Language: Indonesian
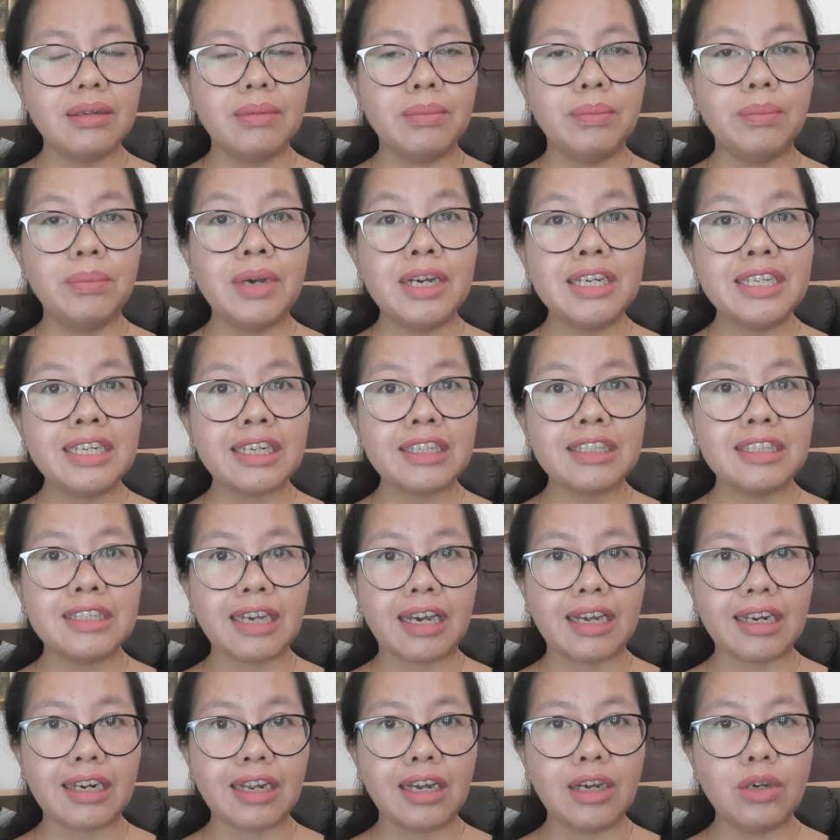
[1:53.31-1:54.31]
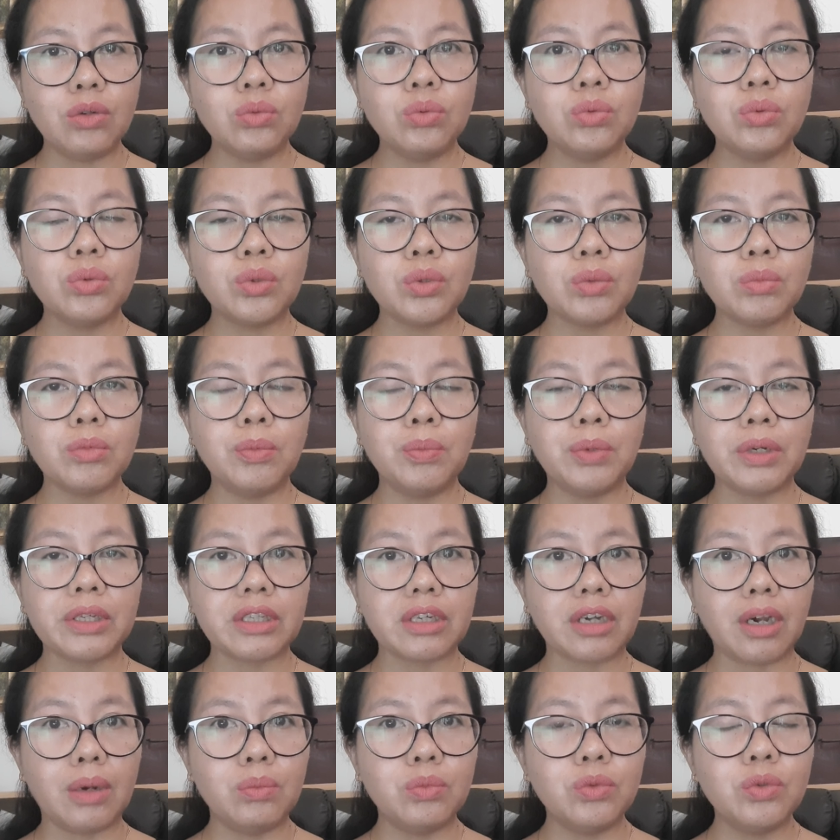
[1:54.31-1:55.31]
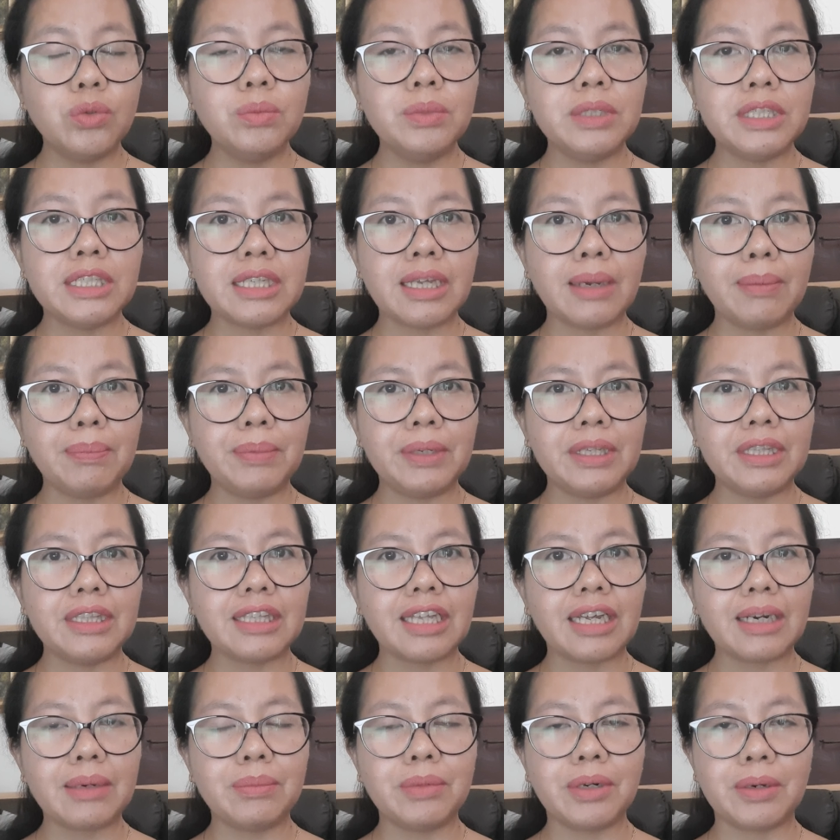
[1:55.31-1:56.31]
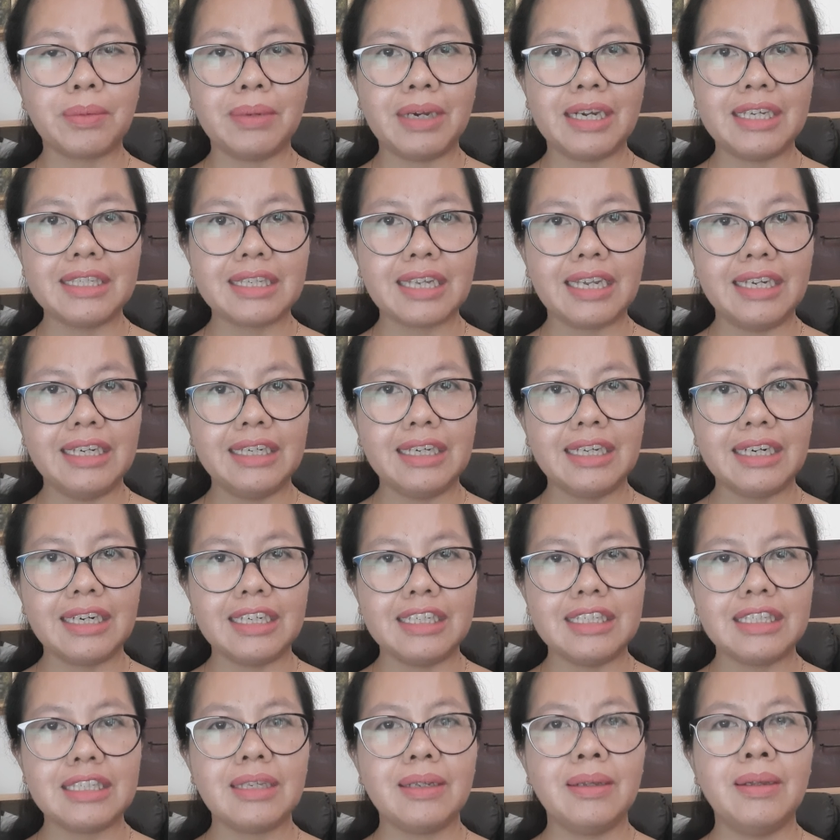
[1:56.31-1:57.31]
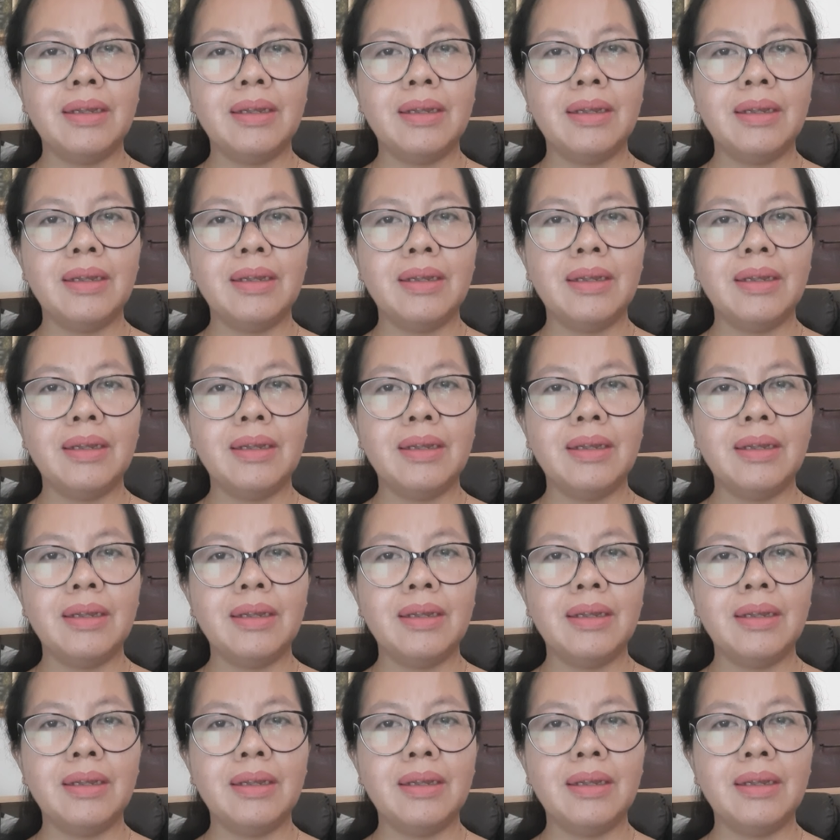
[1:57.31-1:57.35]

Banyak cara untuk membuat kamu bisa pintar berbahasa Inggris.